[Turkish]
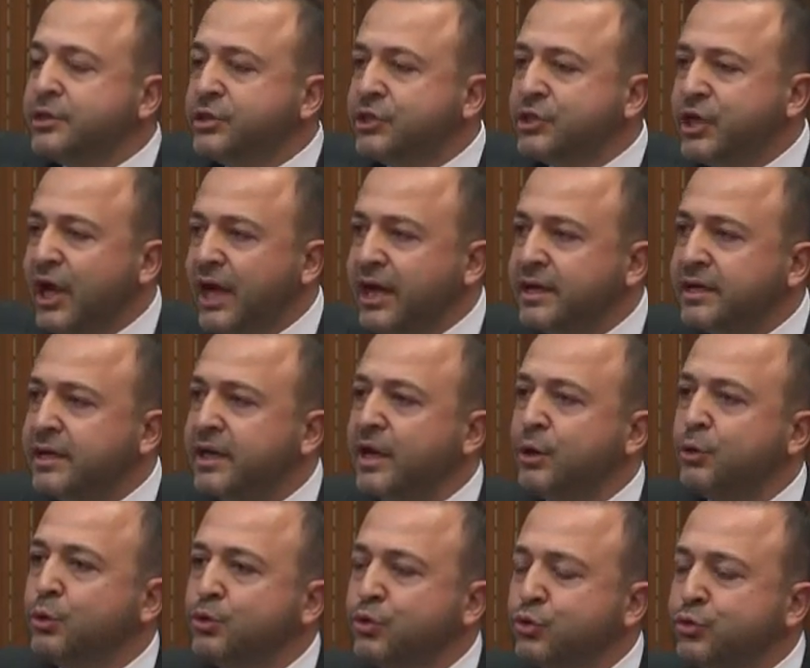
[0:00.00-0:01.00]
Çankaya
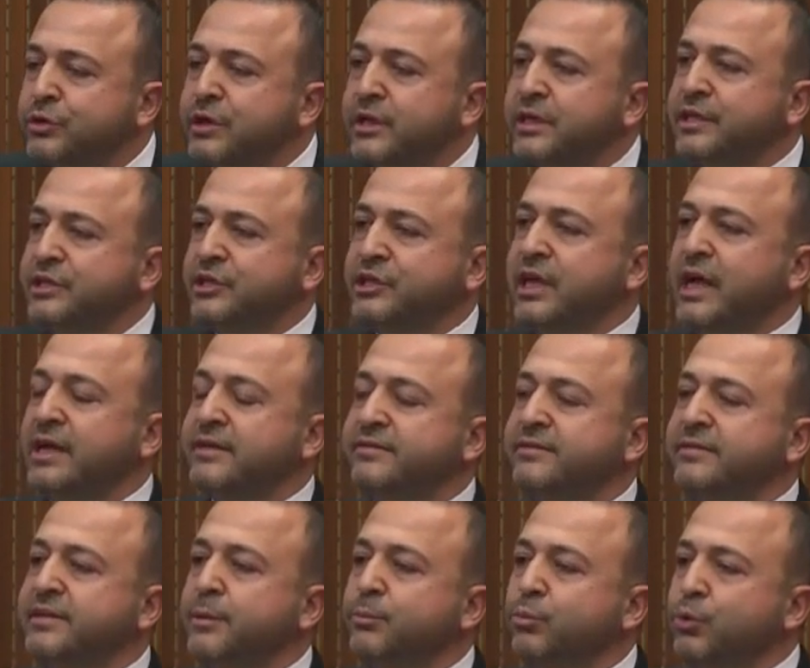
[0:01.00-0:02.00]
hudutları
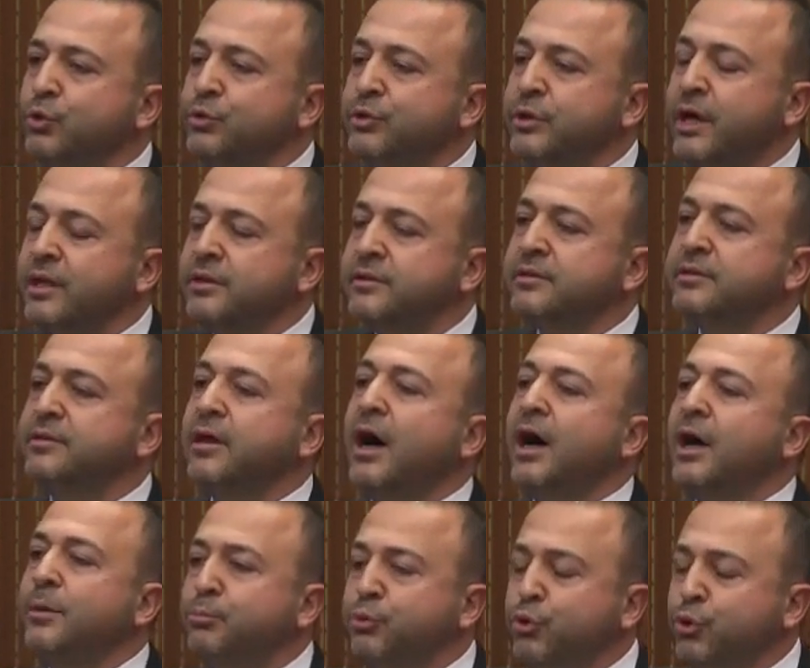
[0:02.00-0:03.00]
içerisinde bulunan
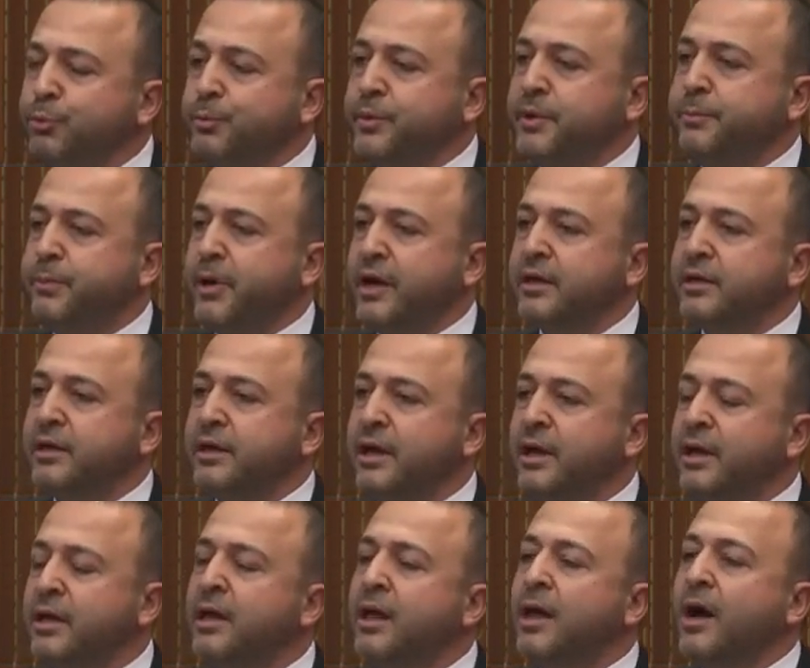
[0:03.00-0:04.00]
daha büyük bir
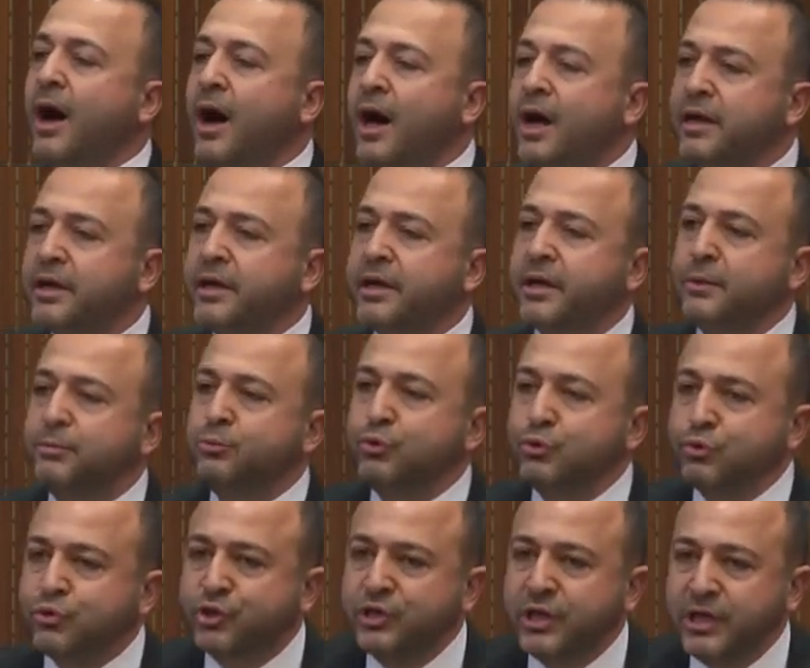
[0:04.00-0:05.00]
parka Ankara
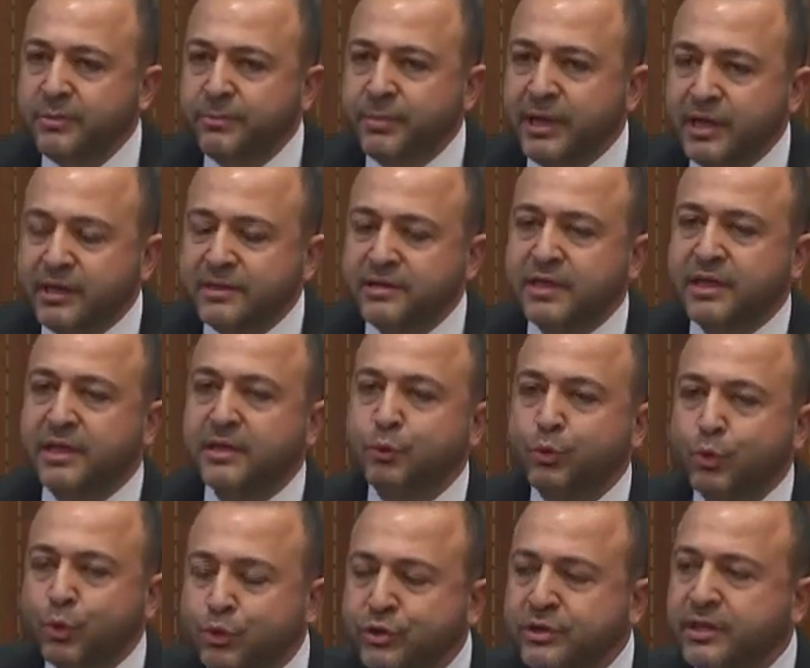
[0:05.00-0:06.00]
Büyükşehir Belediye
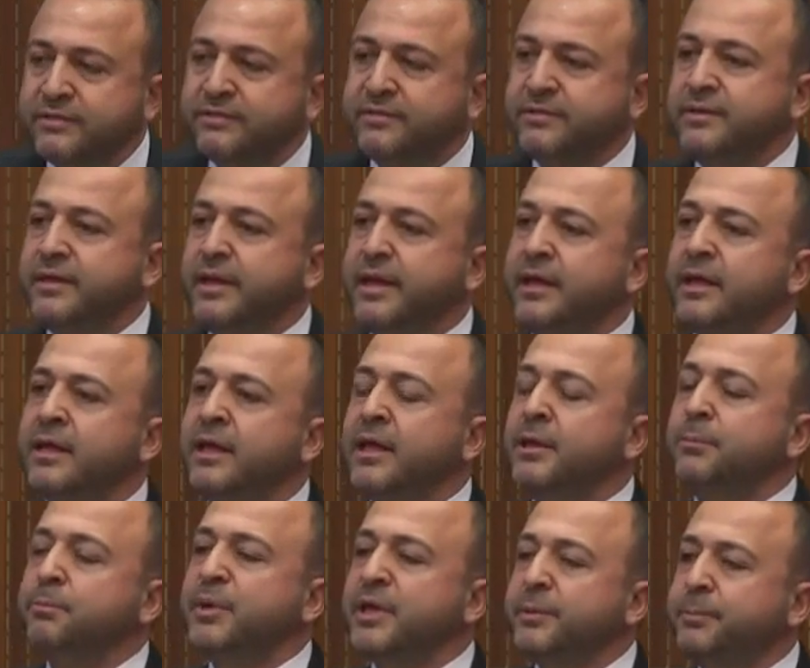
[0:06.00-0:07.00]
uhdesinde
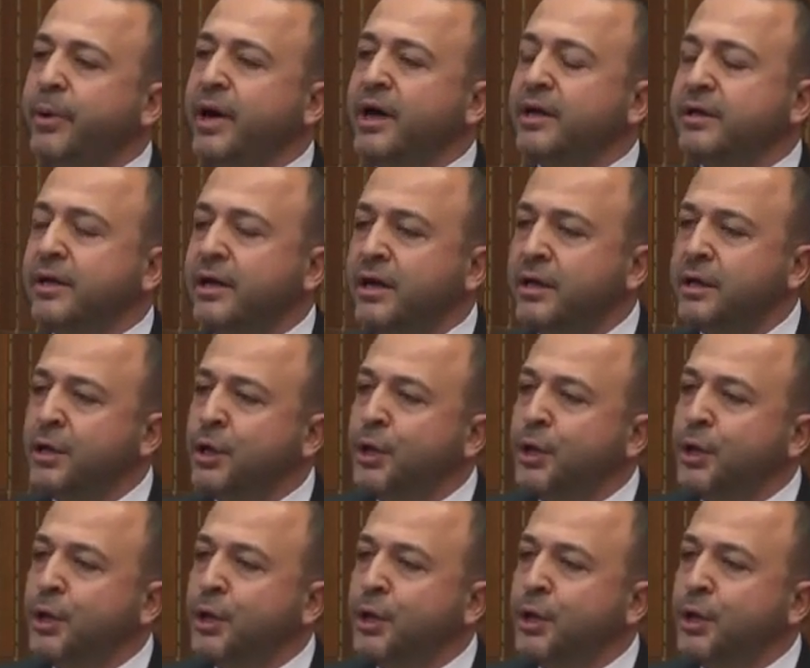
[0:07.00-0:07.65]
bir parka